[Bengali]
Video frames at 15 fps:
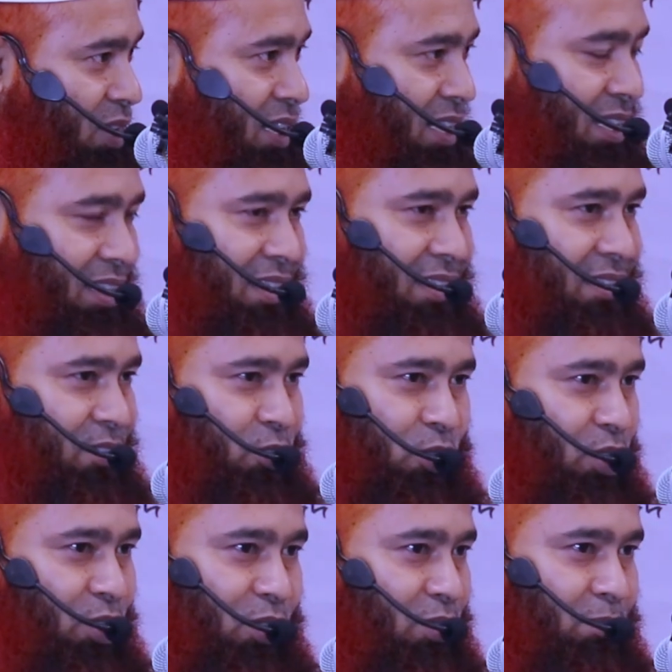ধরলে
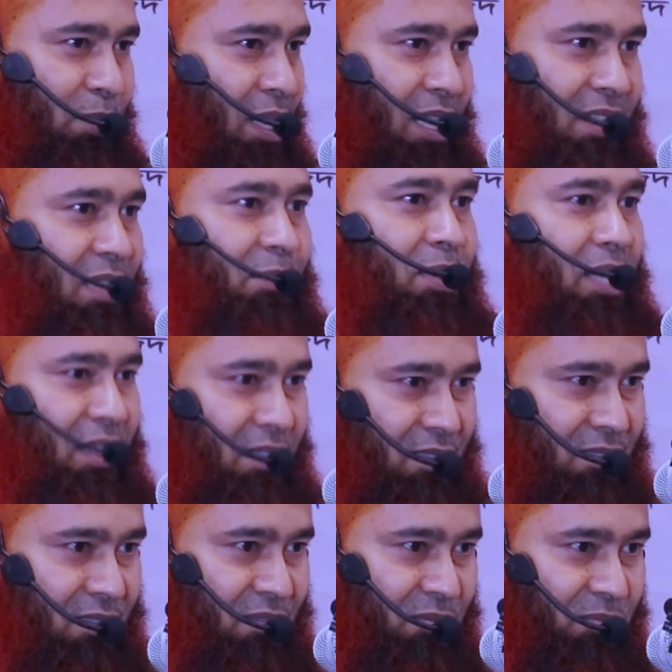শরীয়ত মানা যাবে না
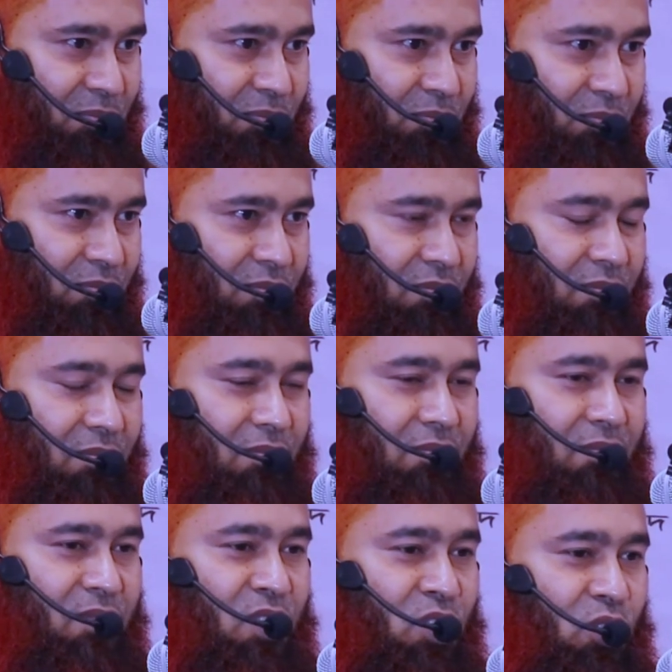
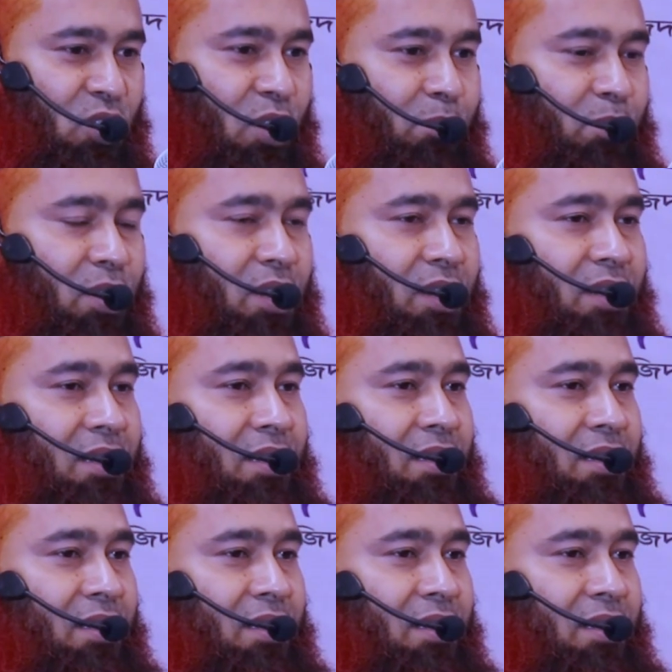দুই নম্বর